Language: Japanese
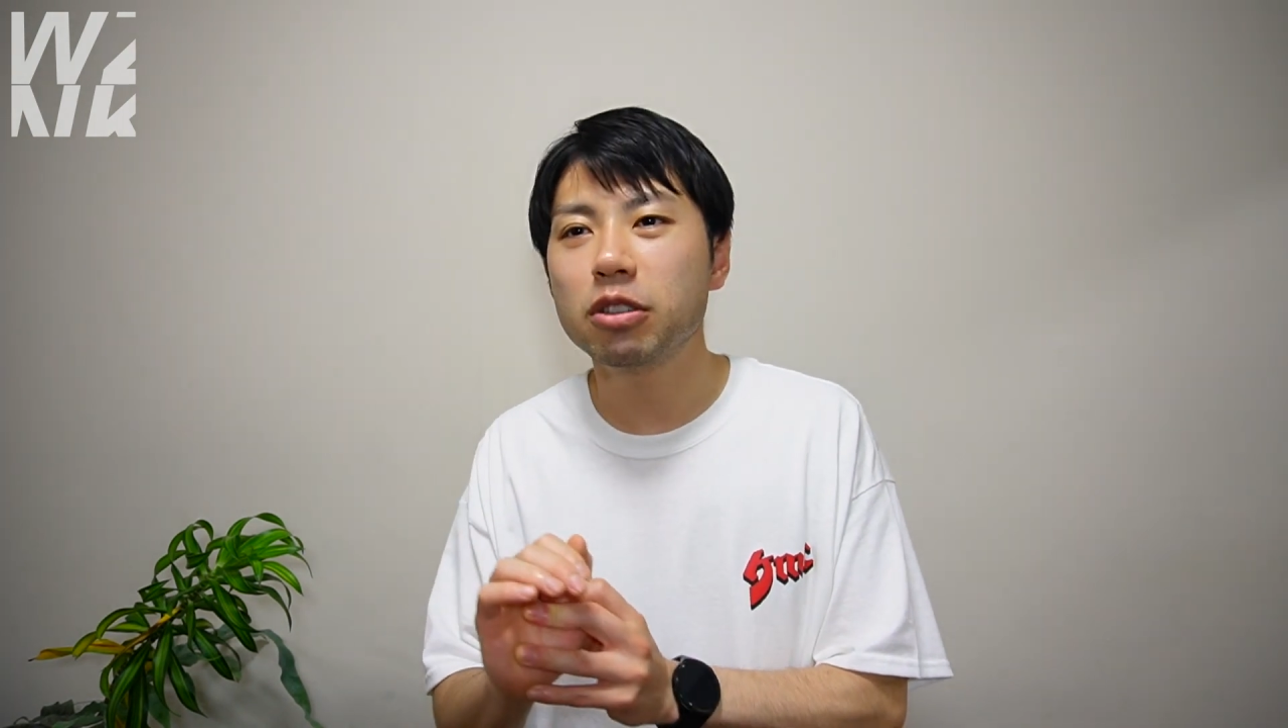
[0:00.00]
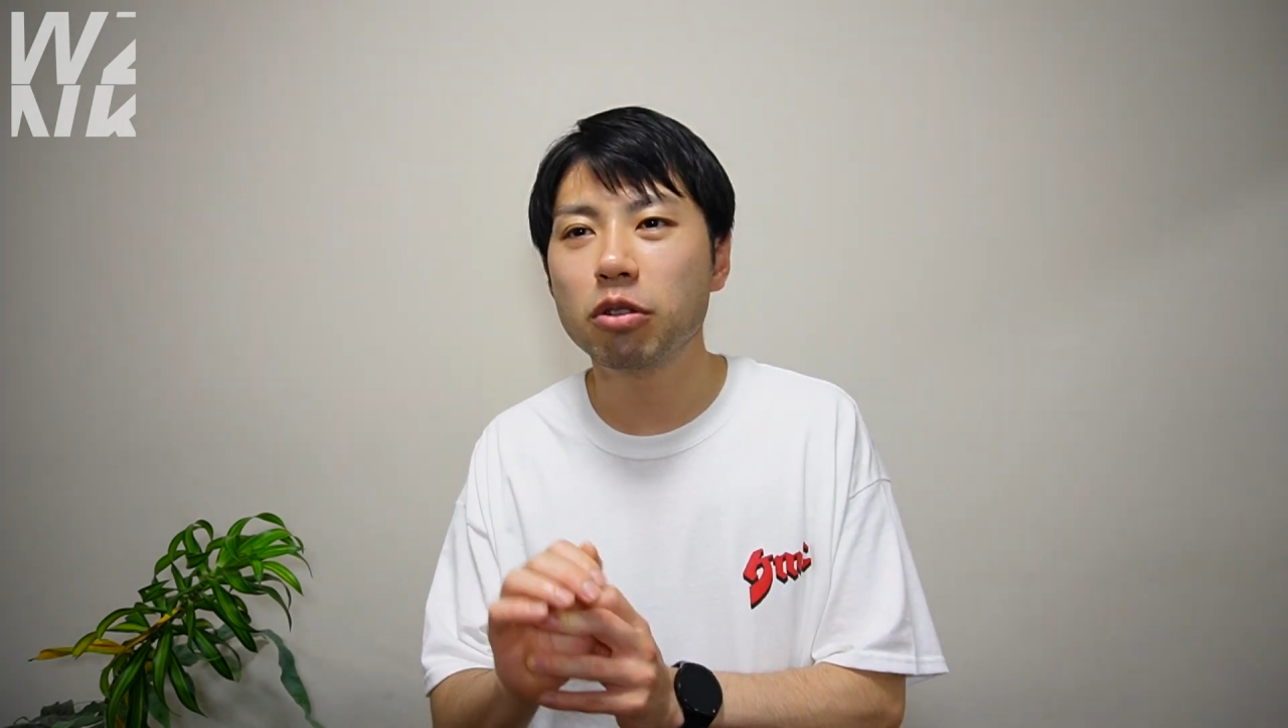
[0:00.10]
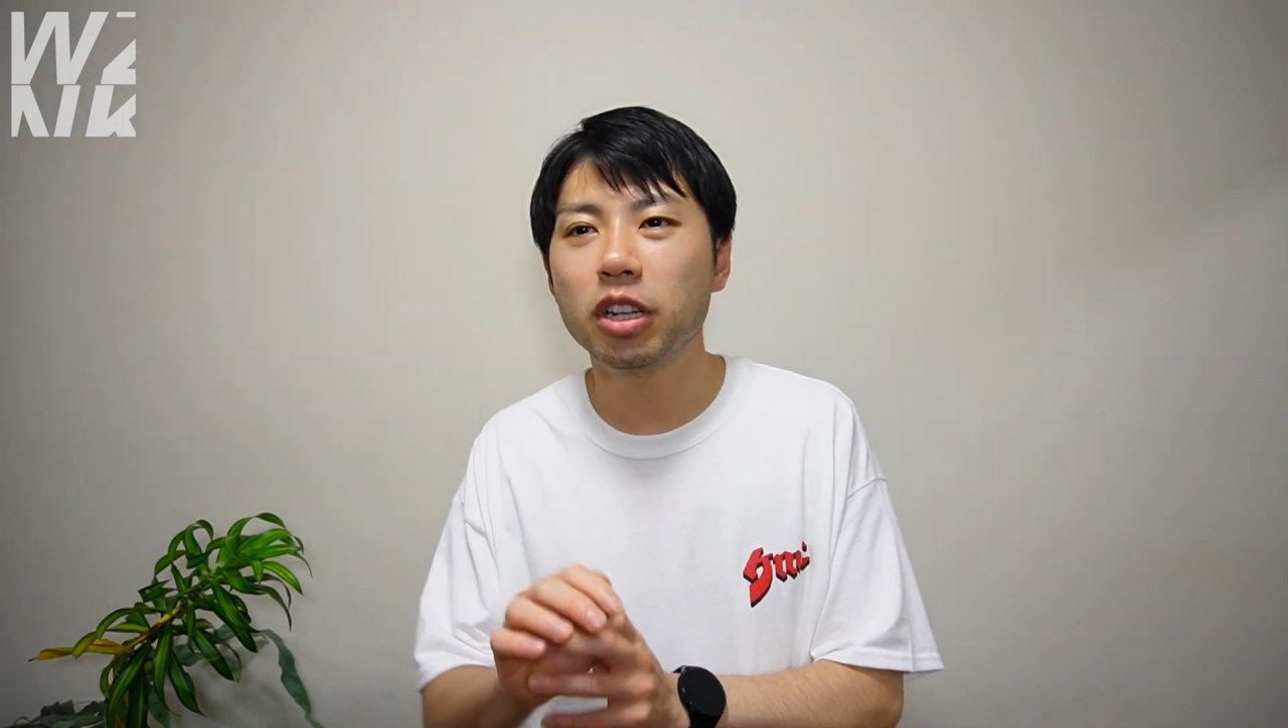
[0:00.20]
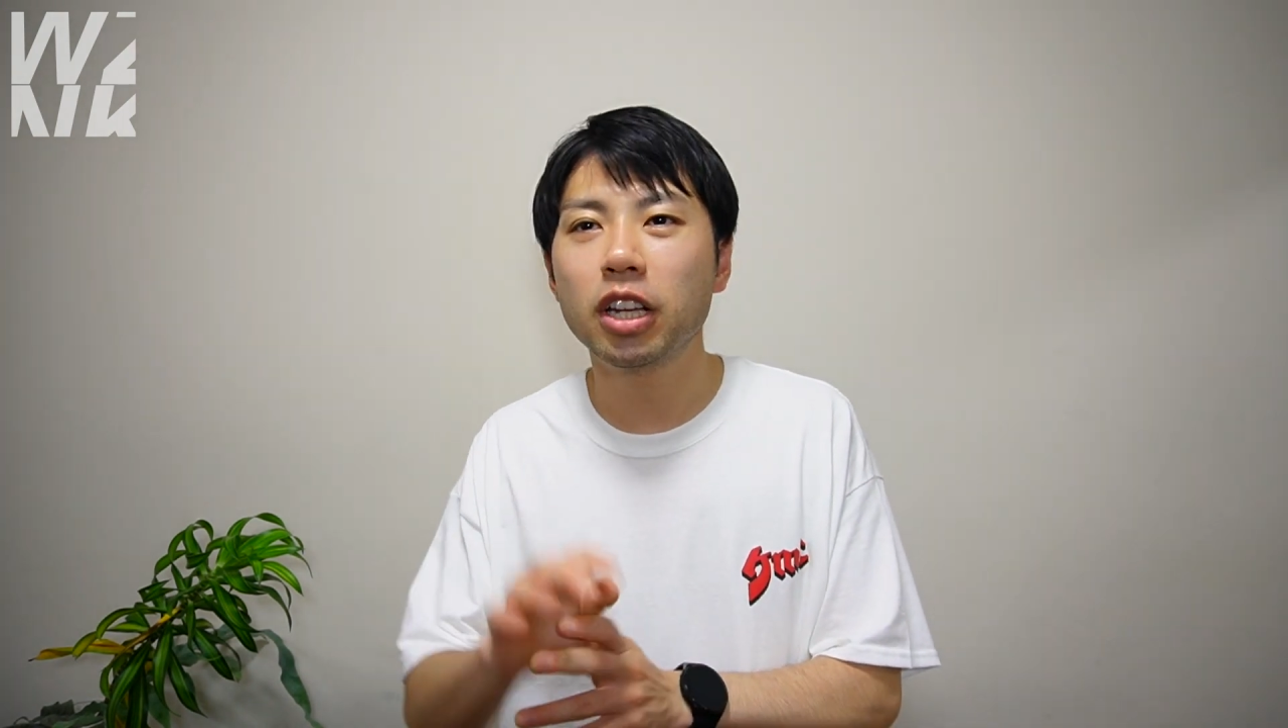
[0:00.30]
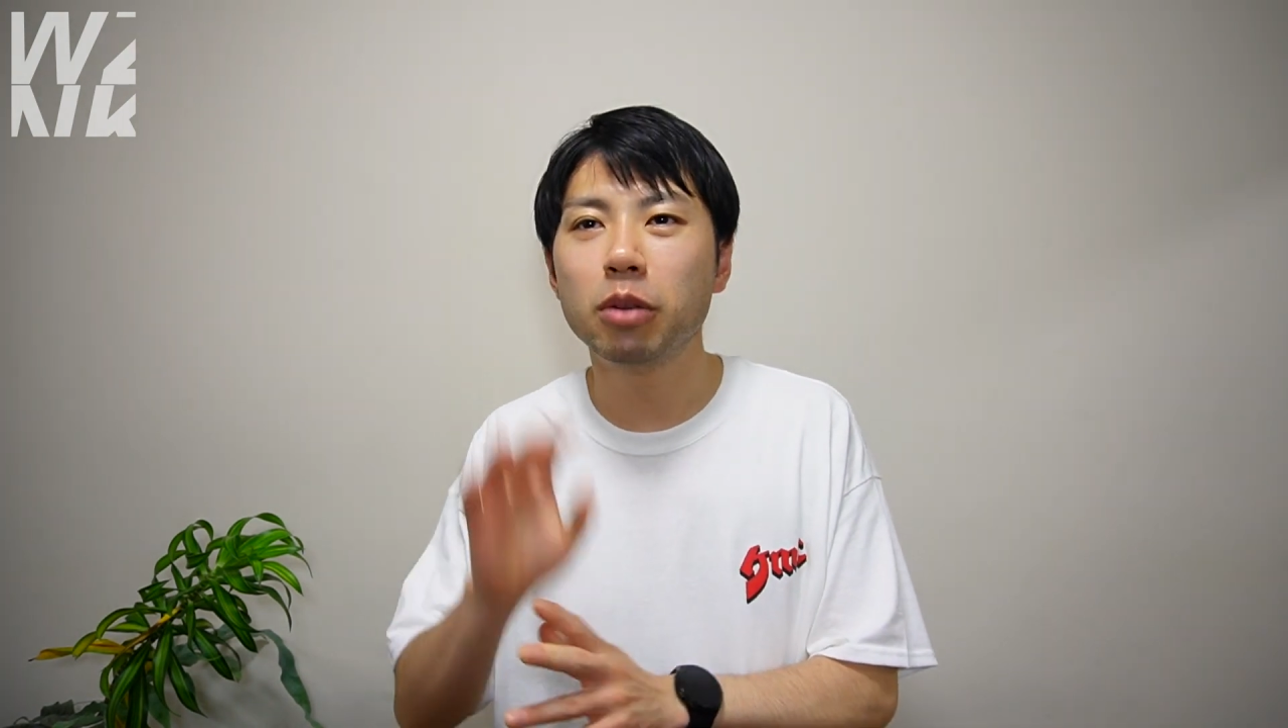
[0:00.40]
そ
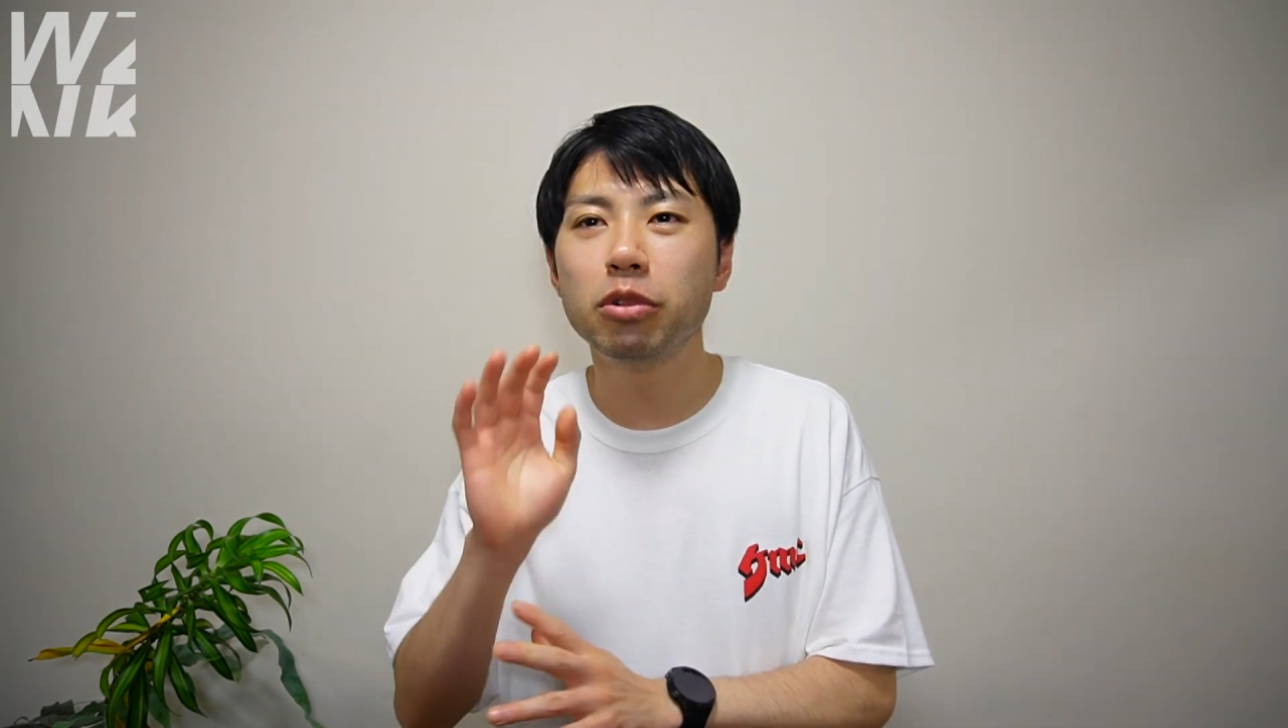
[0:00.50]
の方が